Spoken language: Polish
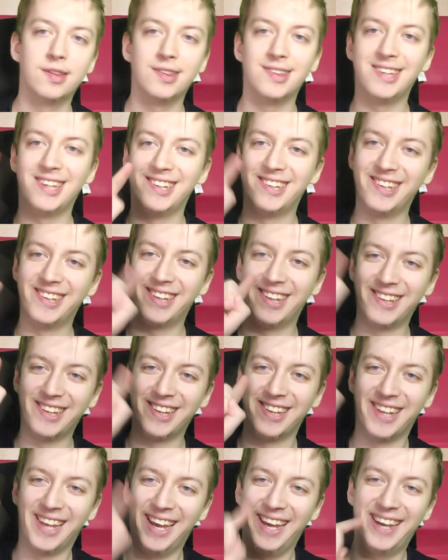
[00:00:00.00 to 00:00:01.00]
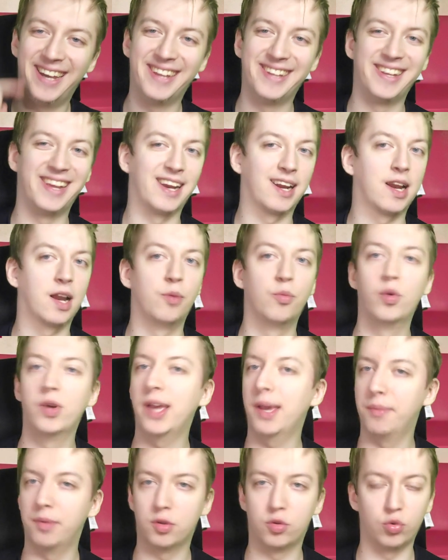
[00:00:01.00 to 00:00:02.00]
Nie, nie, nie, nie, nie, nie
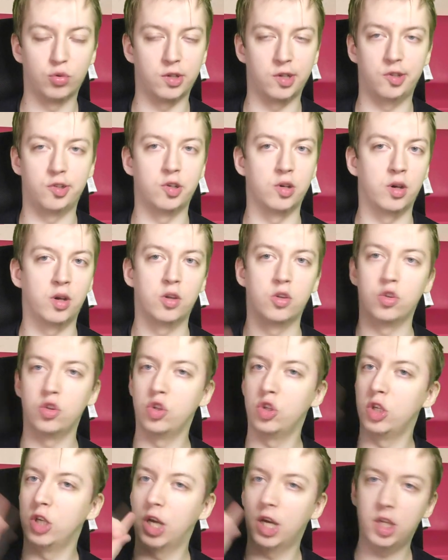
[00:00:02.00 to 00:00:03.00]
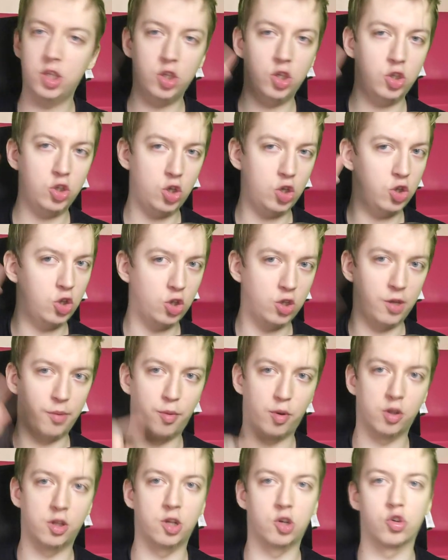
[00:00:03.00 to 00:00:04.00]
reklamujemy tutaj się. Nie, nie, nie, nie, nie,
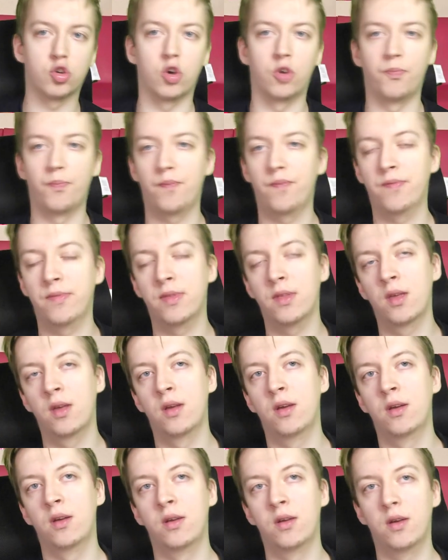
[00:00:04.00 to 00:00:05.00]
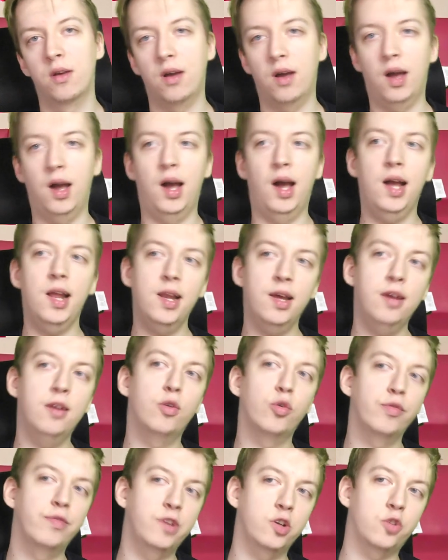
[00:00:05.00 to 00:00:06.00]
mordeczko. Ale
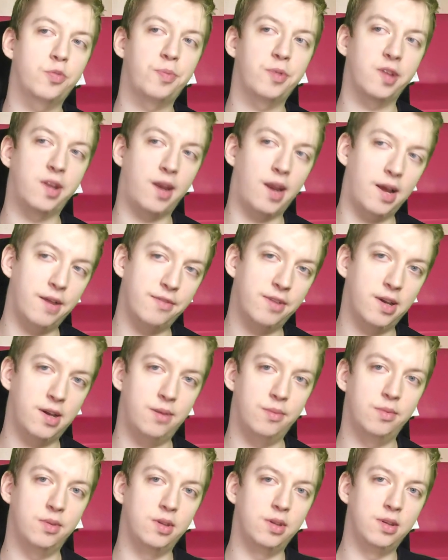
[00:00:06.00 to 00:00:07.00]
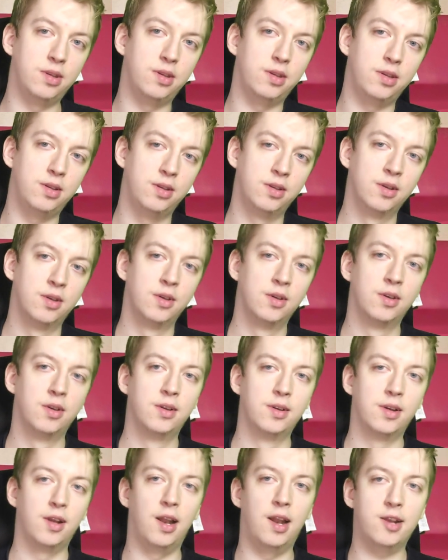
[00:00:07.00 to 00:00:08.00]
również pozdrawiam i
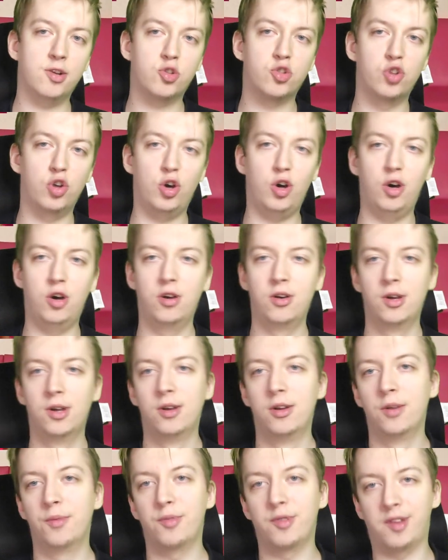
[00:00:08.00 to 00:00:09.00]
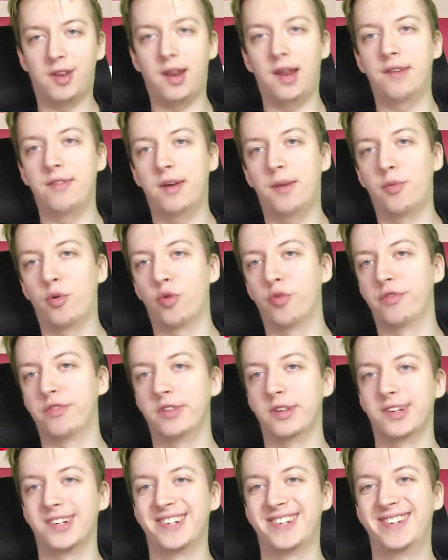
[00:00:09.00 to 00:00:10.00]
Leszno pozdrawiam
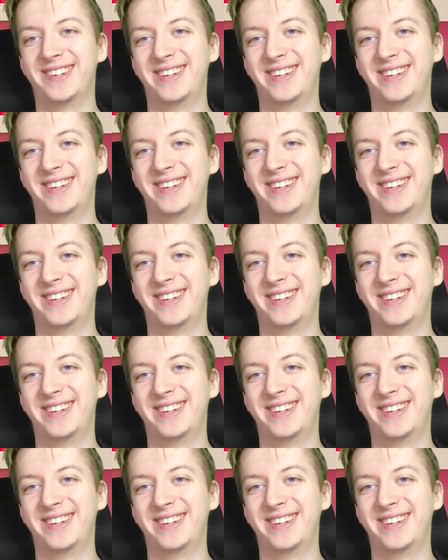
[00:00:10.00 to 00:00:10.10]
również.